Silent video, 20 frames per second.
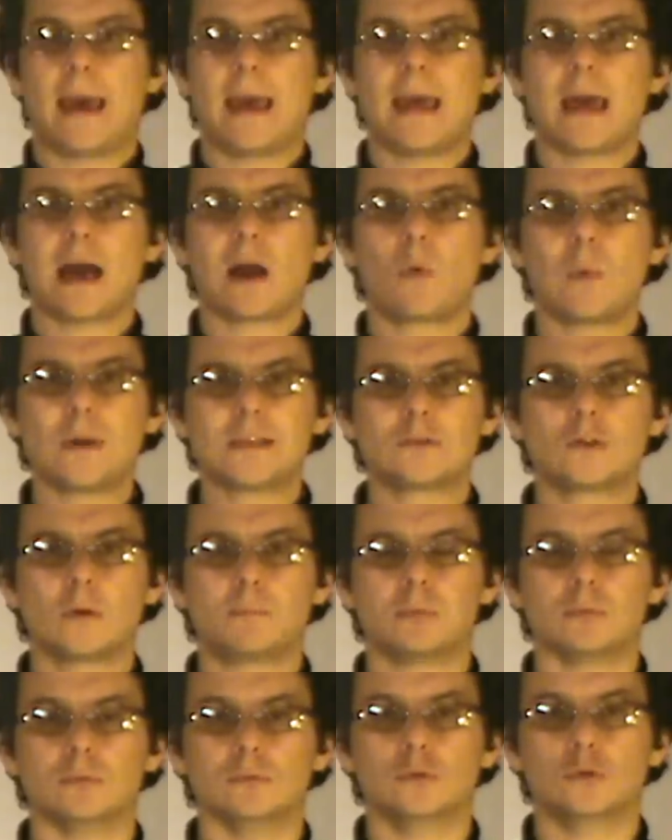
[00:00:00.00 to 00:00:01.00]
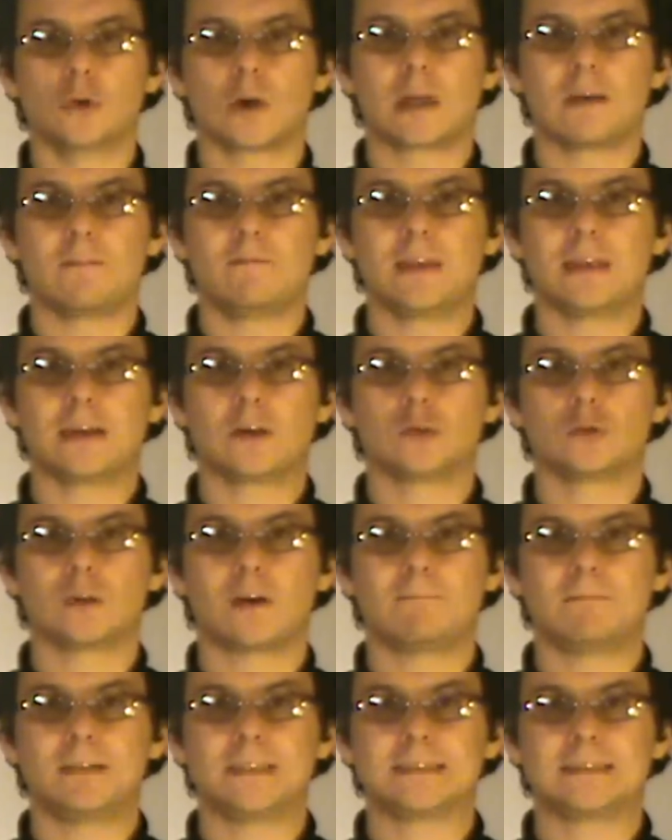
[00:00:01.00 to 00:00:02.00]
È a questo punto che
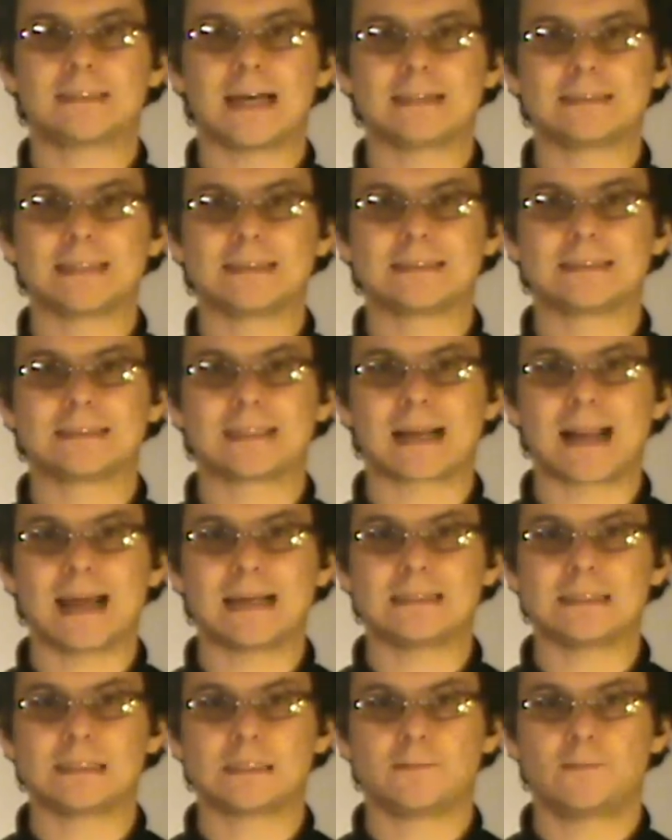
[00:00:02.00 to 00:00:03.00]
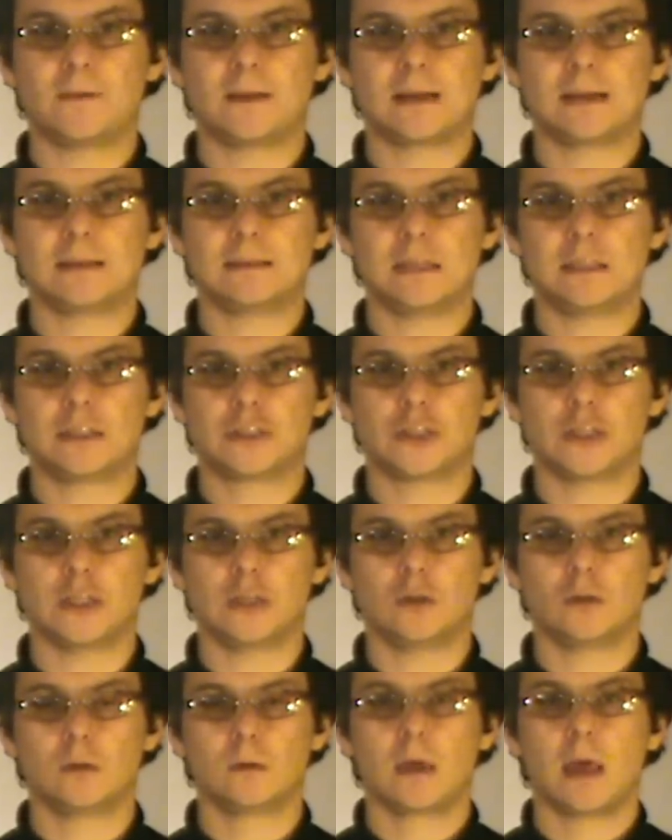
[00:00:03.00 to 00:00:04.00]
vengono avvistate strane sfere nel
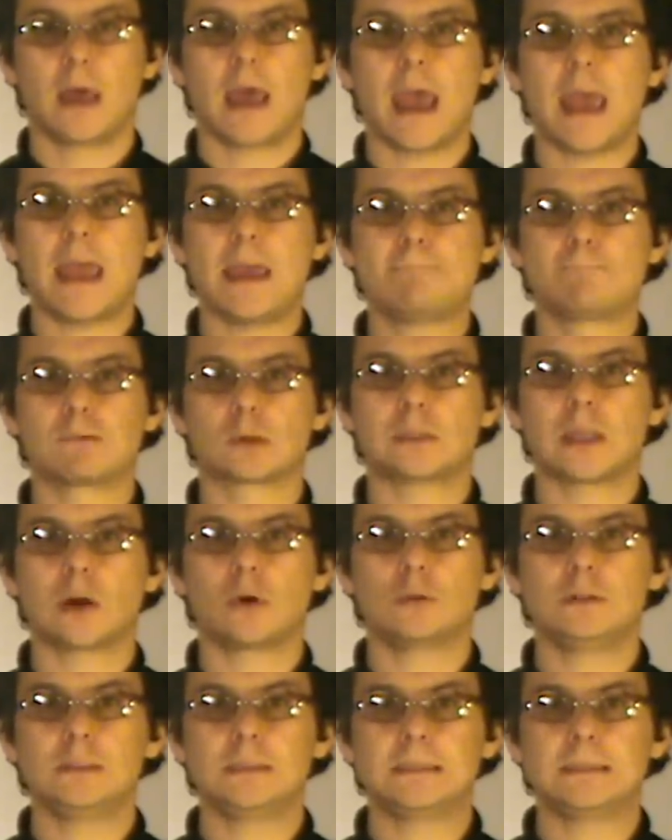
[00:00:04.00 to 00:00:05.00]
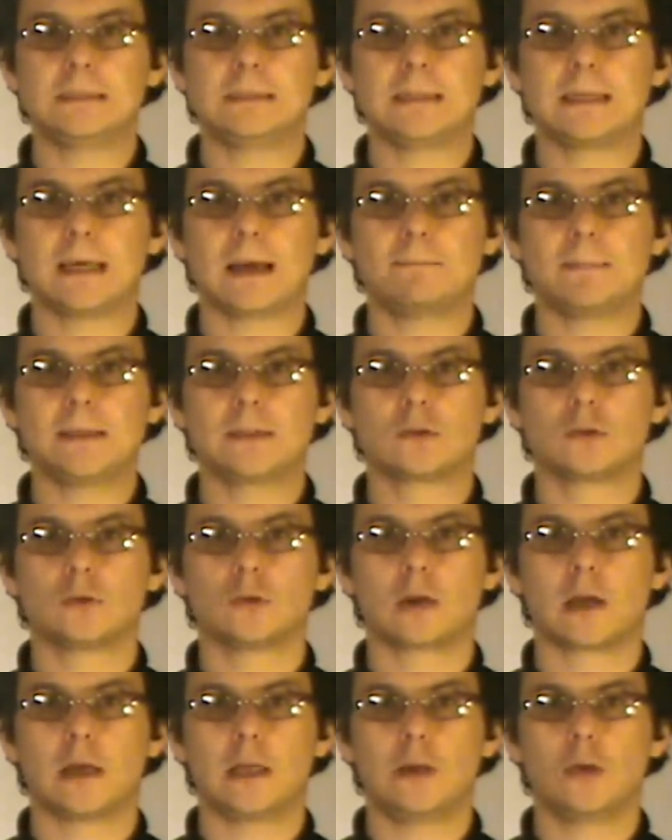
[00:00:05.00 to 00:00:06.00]
cielo e i protagonisti
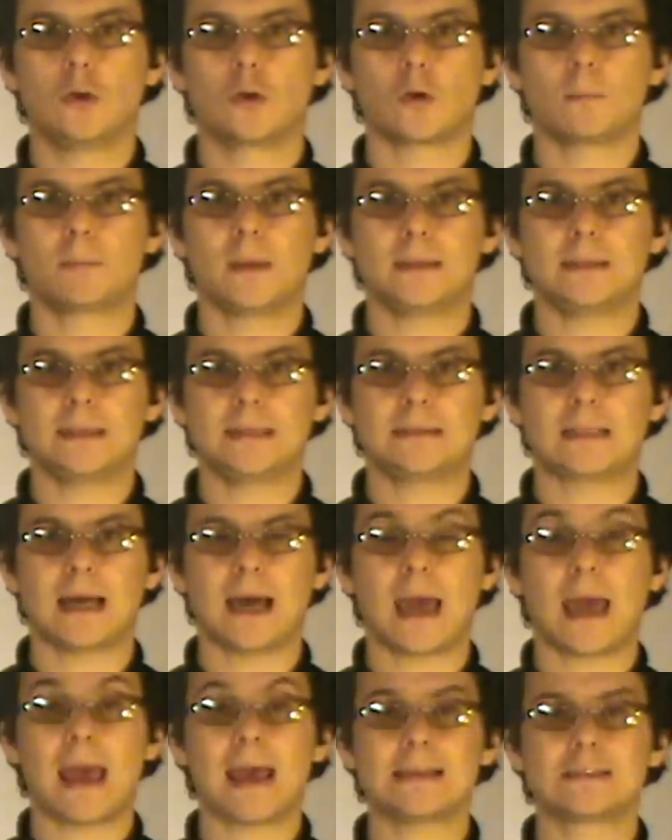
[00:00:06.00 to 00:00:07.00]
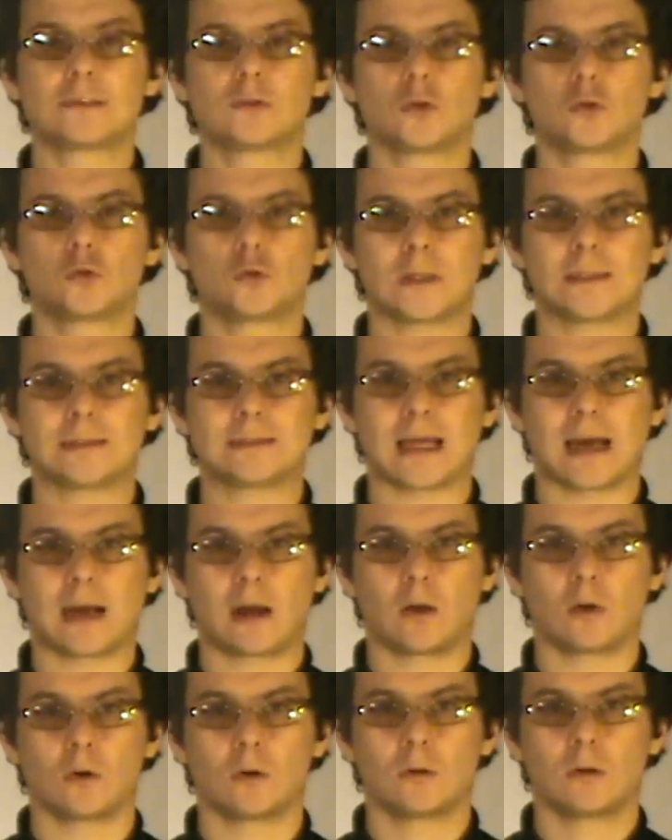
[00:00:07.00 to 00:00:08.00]
capiscono che il loro pianeta è sotto
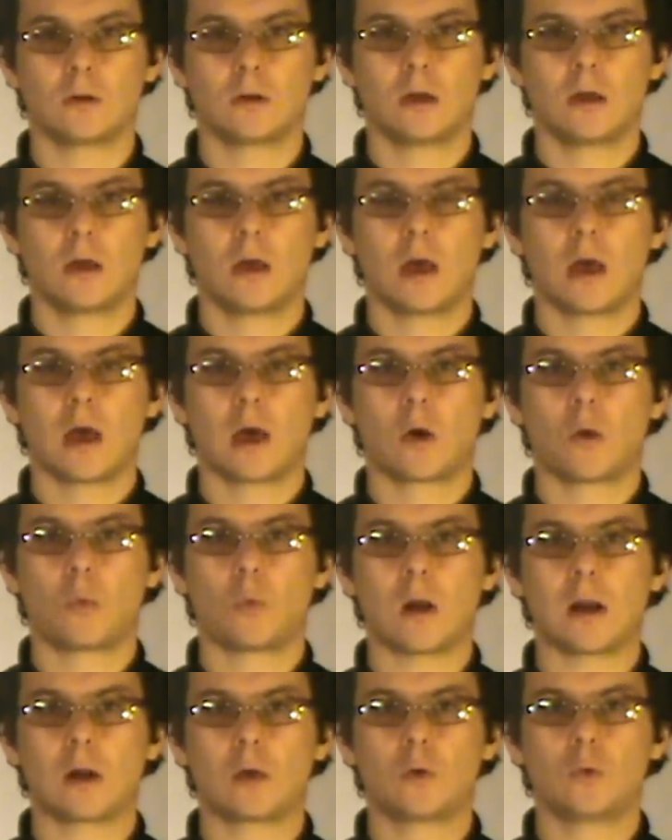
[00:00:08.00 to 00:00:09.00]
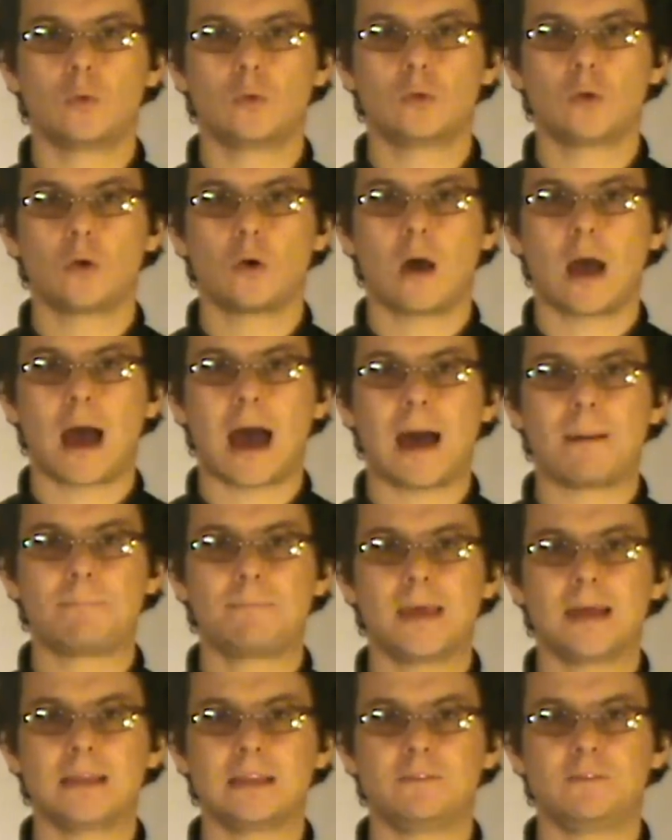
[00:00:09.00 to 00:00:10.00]
attacco. Qualcuno ha
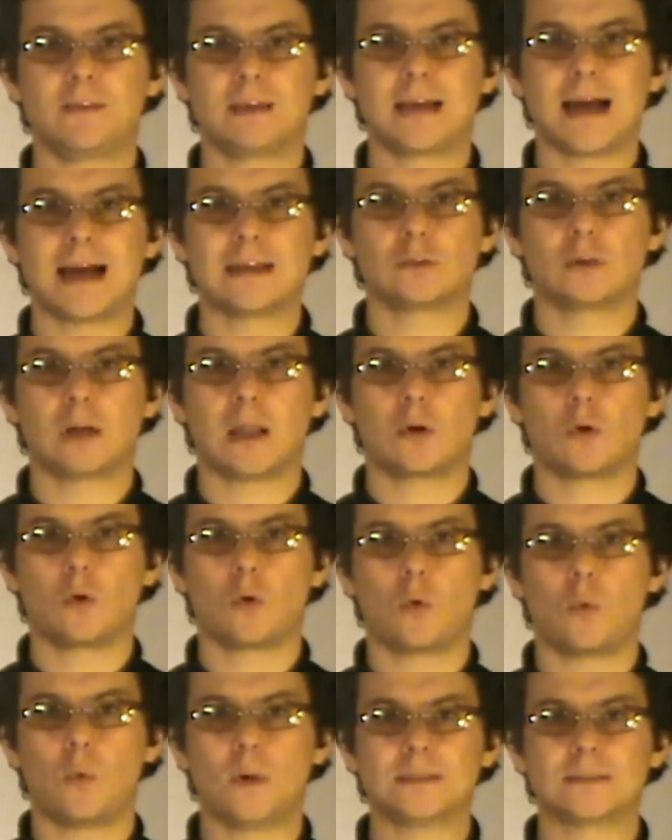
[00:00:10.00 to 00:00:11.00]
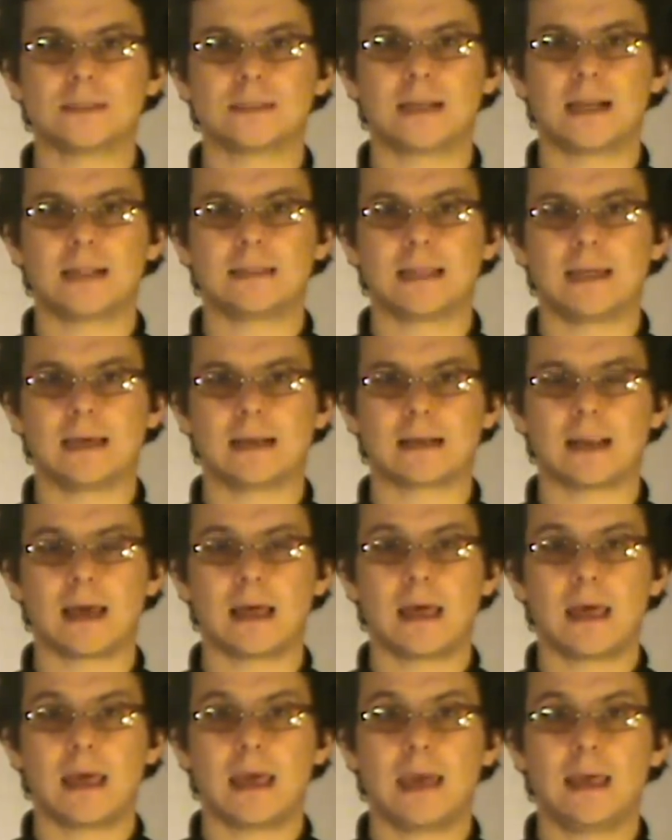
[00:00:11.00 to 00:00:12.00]
pianificato la conquista della
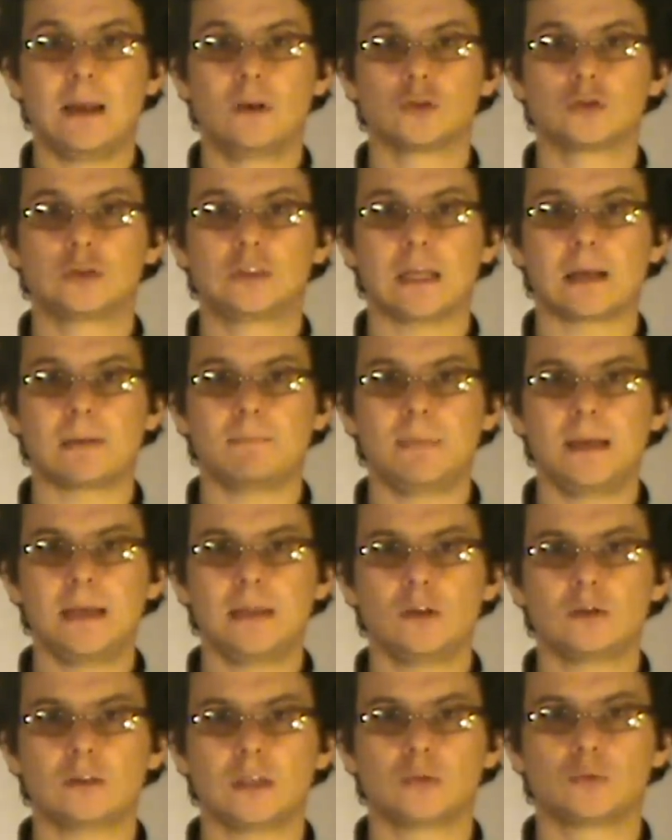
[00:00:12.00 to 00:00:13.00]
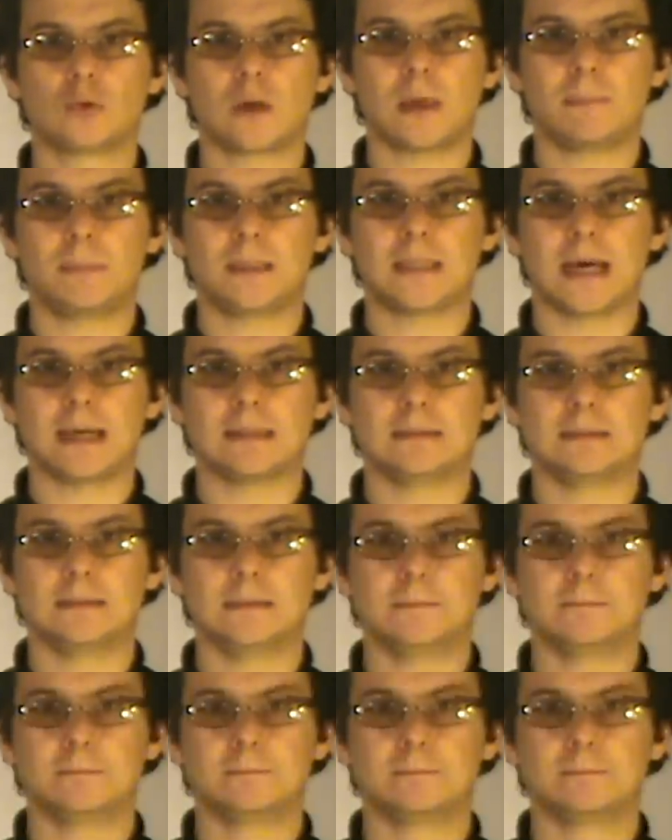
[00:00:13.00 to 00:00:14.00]
Terra e lo sterminio dei suoi abitanti.